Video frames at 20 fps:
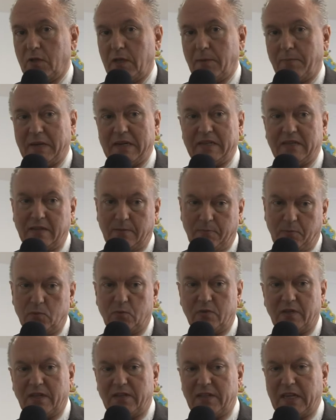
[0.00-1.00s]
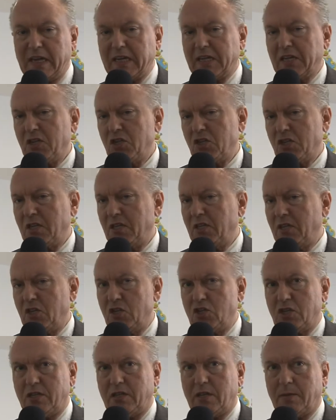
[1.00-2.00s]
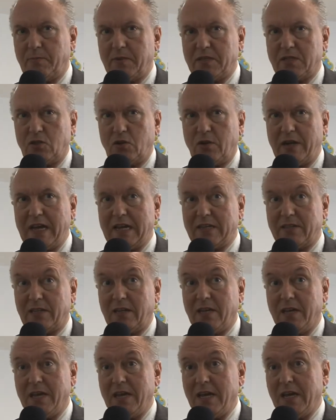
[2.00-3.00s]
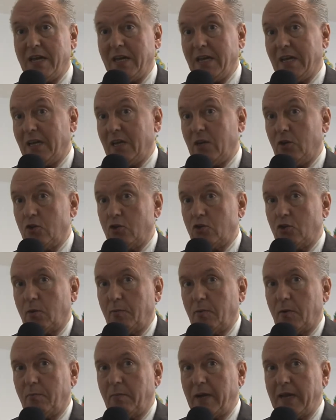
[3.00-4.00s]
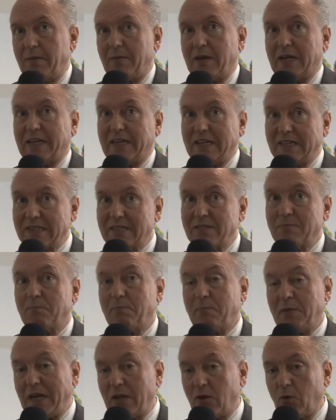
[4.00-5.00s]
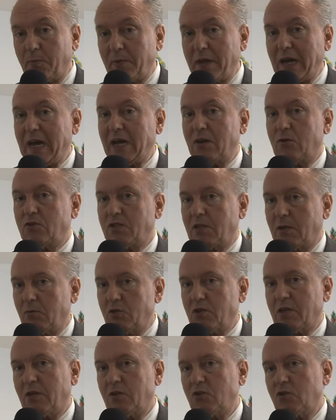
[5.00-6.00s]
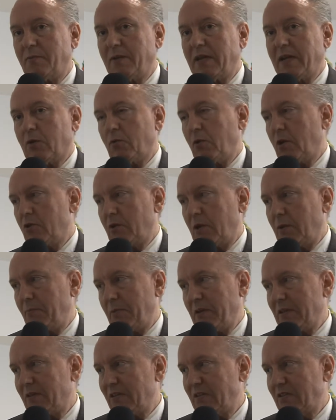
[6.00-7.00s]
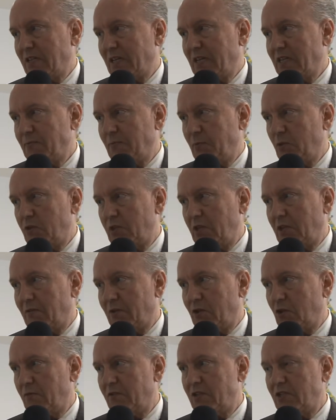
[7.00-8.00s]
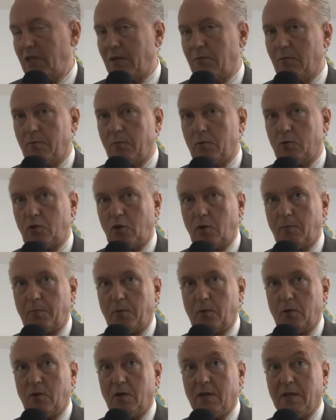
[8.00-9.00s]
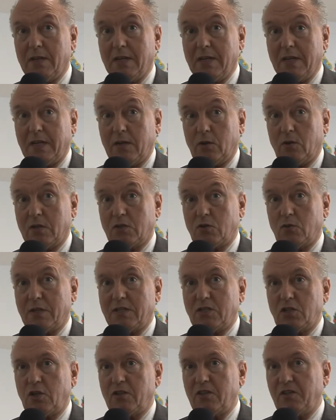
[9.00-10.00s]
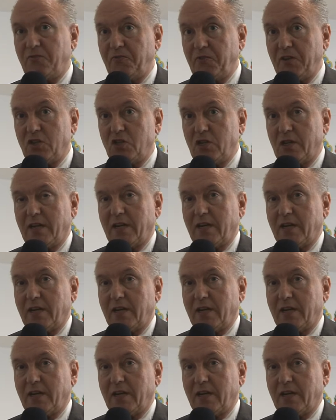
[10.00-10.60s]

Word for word: da parte appunto, dei tecnici, dei dirigenti appassionati, il nostro problema che piano piano stiamo cercando di superare è quello dell'impiantistica sportiva dove siamo purtroppo in una situazione difficile.